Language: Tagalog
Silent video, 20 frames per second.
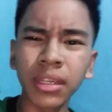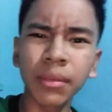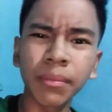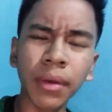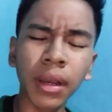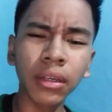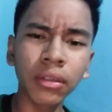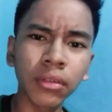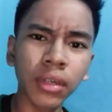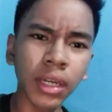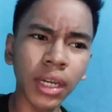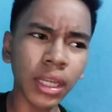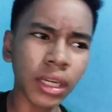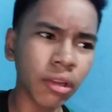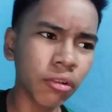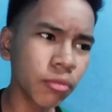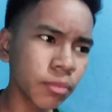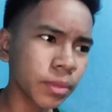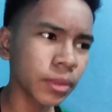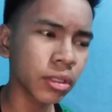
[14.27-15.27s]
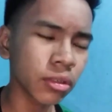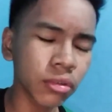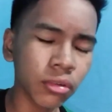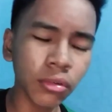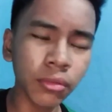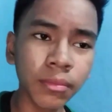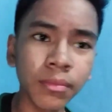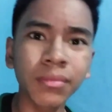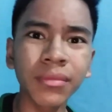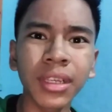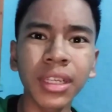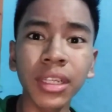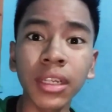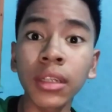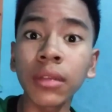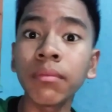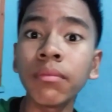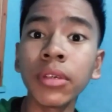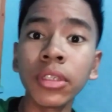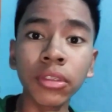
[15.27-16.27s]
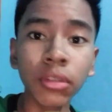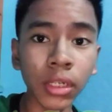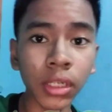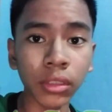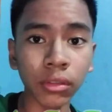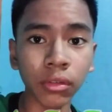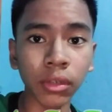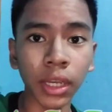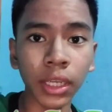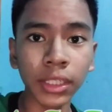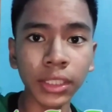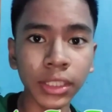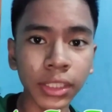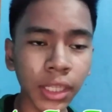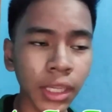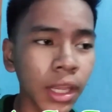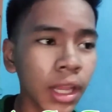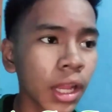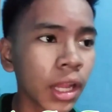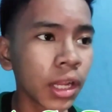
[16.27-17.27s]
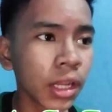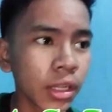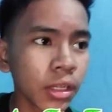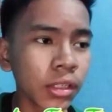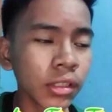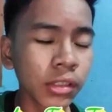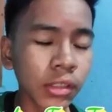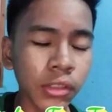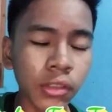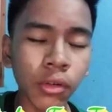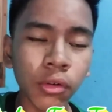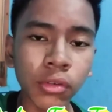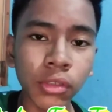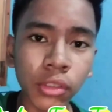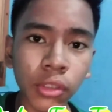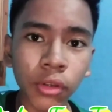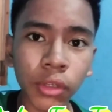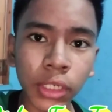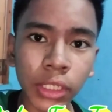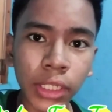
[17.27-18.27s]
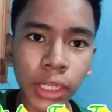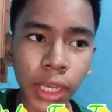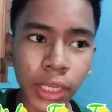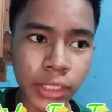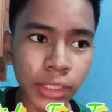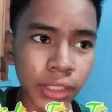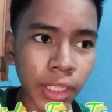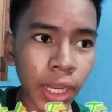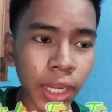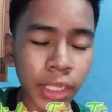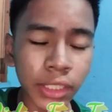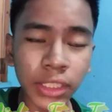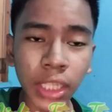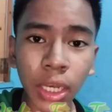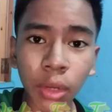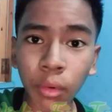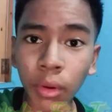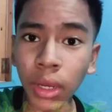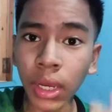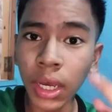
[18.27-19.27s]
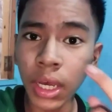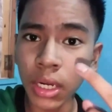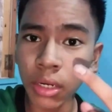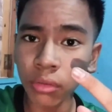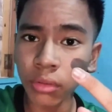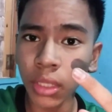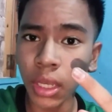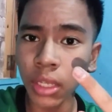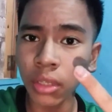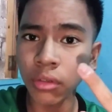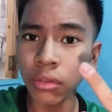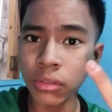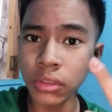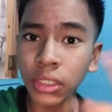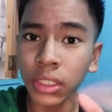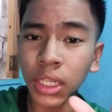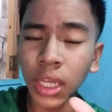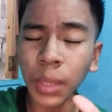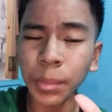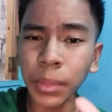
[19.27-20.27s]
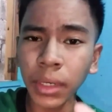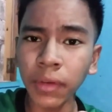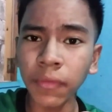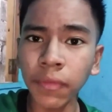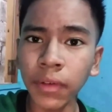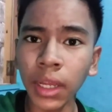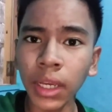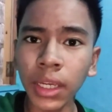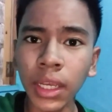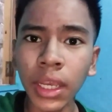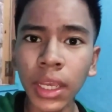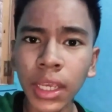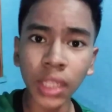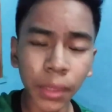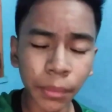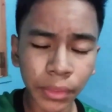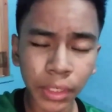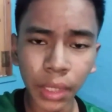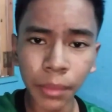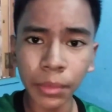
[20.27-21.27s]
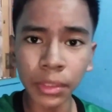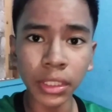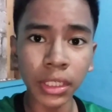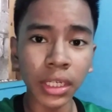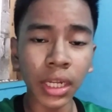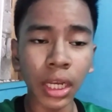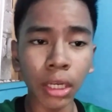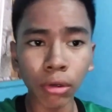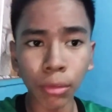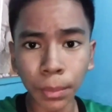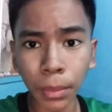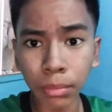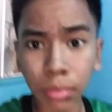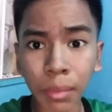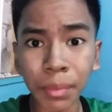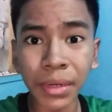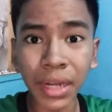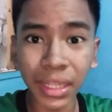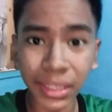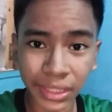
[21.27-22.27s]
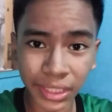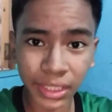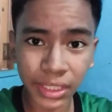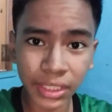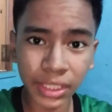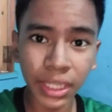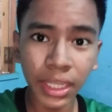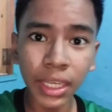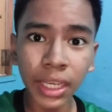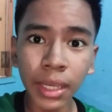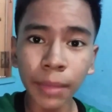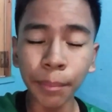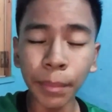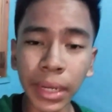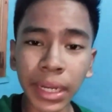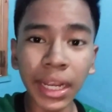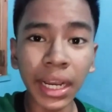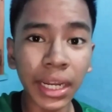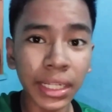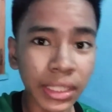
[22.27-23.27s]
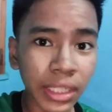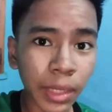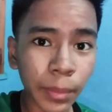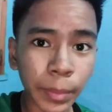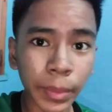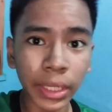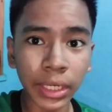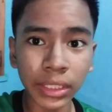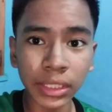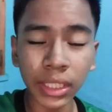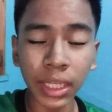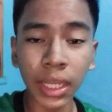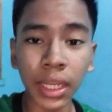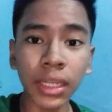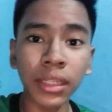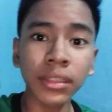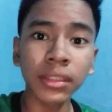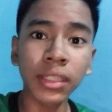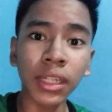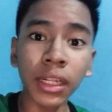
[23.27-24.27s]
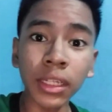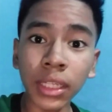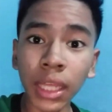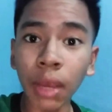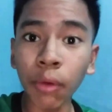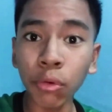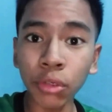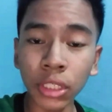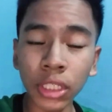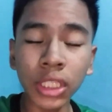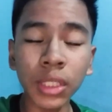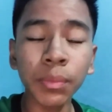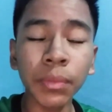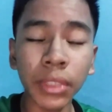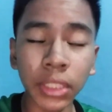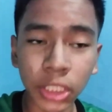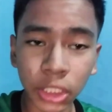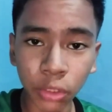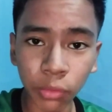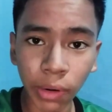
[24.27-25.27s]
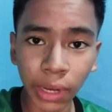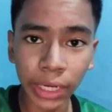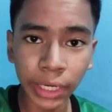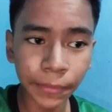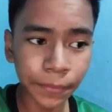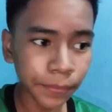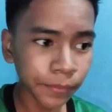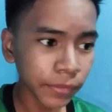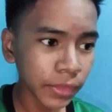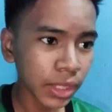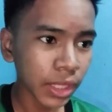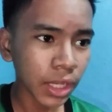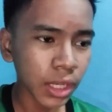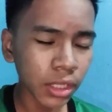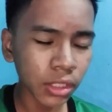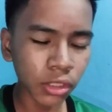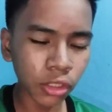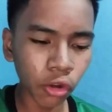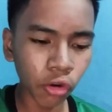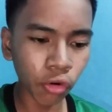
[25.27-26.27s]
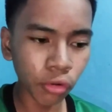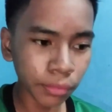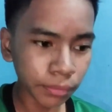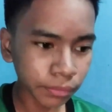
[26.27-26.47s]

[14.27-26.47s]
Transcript: panibagong araw pero maikling video lang to guys. So sorry guys dahil dalawang araw tayong hindi nakapag-vlog. Dami namin ginagawang pagpa-practice, paghahanda para sa pinatawag na speech choir. So,